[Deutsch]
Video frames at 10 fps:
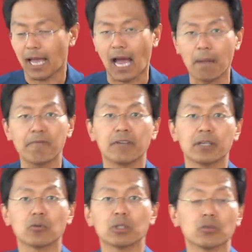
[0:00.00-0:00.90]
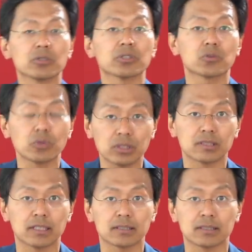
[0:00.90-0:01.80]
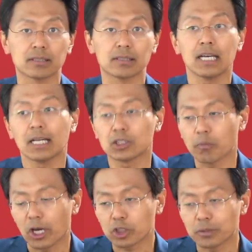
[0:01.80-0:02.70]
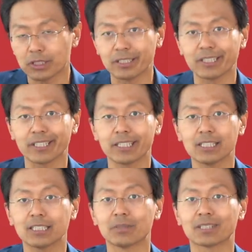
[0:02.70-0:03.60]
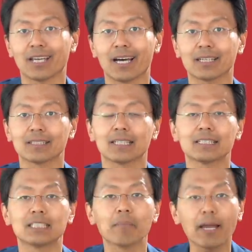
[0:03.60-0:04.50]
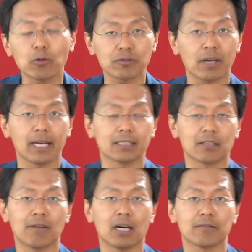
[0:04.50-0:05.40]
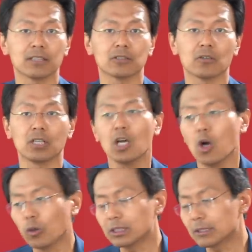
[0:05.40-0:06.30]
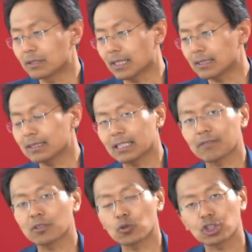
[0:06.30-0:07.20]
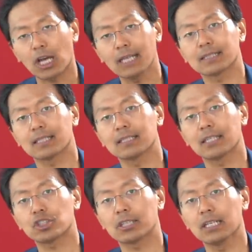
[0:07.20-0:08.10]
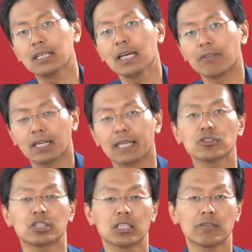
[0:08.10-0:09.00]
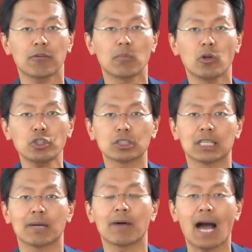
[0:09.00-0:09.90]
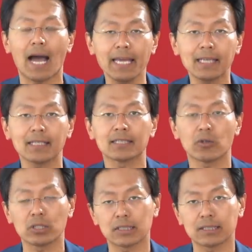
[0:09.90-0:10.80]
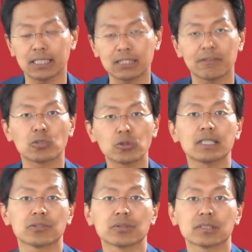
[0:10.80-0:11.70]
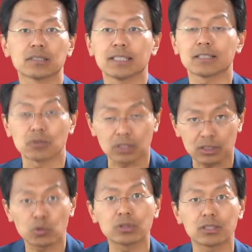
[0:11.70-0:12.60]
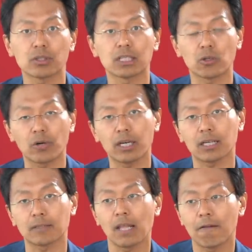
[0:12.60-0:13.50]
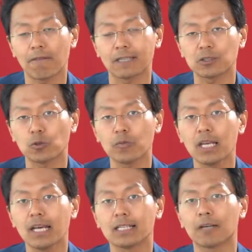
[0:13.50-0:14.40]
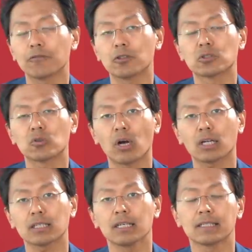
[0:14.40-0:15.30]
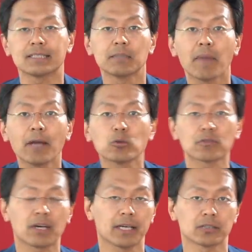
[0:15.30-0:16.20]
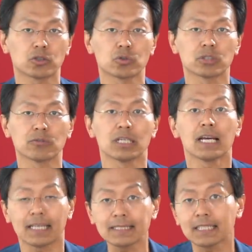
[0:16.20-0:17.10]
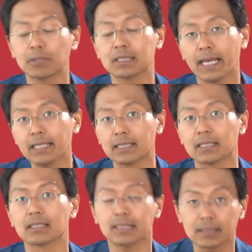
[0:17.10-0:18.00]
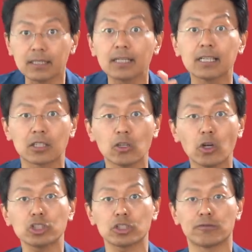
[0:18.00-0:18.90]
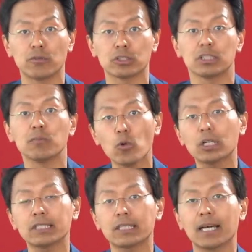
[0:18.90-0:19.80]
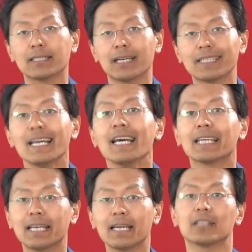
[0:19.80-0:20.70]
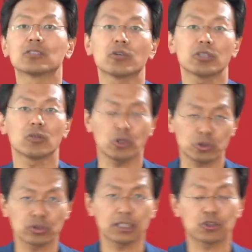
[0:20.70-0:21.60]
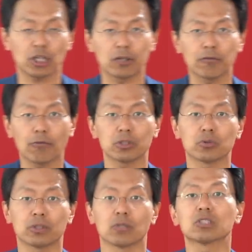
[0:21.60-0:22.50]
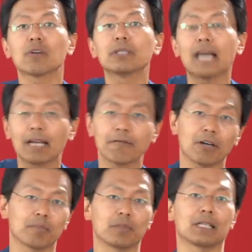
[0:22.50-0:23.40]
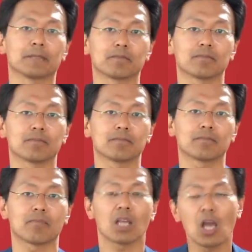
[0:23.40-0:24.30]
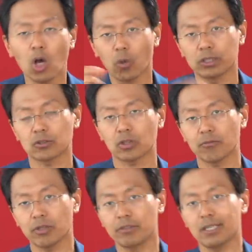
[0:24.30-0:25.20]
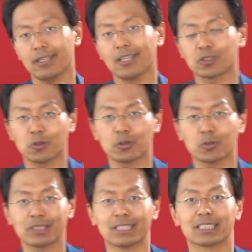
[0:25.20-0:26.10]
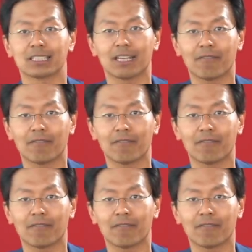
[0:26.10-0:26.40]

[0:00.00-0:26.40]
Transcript: Abwägungen unseres Grundgesetzes. Zum Beispiel die Regeln, die besagen, dass die Meinungsfreiheit gewahrt werden soll. Und das ist das, was so schade ist an der Stelle. Wir reden ständig vom Löschen, aber eigentlich sollte das Netzwerkdurchsetzungsgesetz, und das tut es auch in der neueren Fassung, dafür sorgen, dass die Meinungsfreiheit geschützt wird. Dass nämlich derjenige, dessen Inhalt gelöscht wird, die Möglichkeit hat, gegen eine solche Löschungsentscheidung vorzugehen. Und zwar mit einfachen Mitteln. Und jetzt kommen wir wieder zur Justiz.